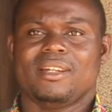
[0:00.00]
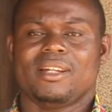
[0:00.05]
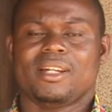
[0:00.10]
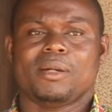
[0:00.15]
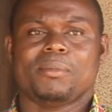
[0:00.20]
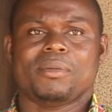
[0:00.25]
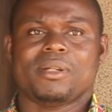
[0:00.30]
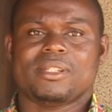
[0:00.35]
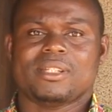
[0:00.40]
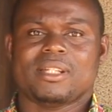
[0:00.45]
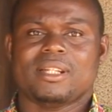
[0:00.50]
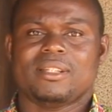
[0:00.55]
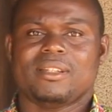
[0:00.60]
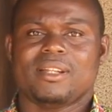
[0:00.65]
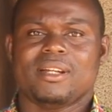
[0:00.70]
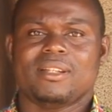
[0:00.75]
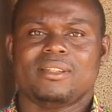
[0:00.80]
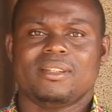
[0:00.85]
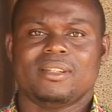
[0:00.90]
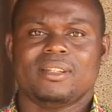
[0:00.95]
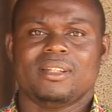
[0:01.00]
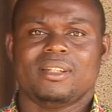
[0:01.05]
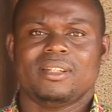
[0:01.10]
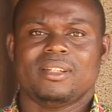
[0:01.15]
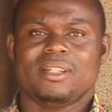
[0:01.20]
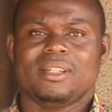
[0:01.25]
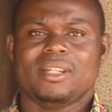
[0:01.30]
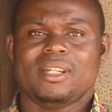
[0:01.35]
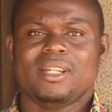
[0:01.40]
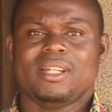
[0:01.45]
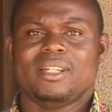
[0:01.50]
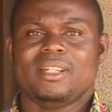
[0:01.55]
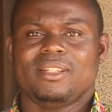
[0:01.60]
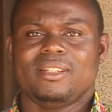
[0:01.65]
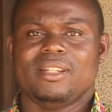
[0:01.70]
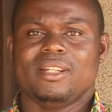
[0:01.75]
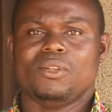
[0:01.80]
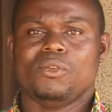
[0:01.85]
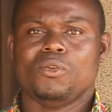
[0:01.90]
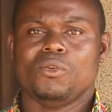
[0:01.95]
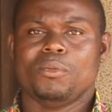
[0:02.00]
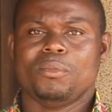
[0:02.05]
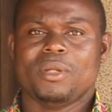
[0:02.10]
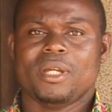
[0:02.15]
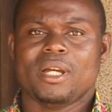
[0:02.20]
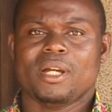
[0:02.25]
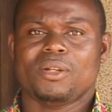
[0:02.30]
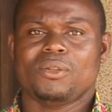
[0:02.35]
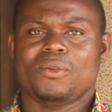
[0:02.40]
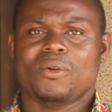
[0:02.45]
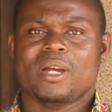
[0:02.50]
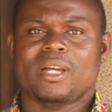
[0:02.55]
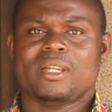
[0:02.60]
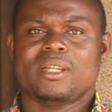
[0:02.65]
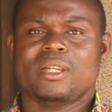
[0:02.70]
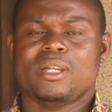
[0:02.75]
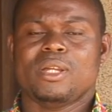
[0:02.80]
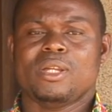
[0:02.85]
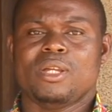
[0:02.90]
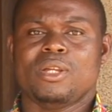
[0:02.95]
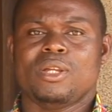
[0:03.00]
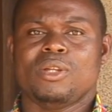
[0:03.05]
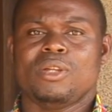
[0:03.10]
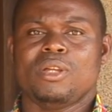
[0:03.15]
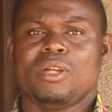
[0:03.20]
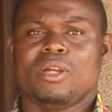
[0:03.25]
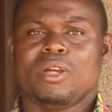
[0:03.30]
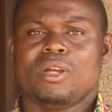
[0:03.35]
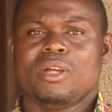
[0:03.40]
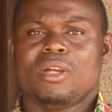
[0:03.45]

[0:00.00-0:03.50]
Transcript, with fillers: representantes del gobierno aquí,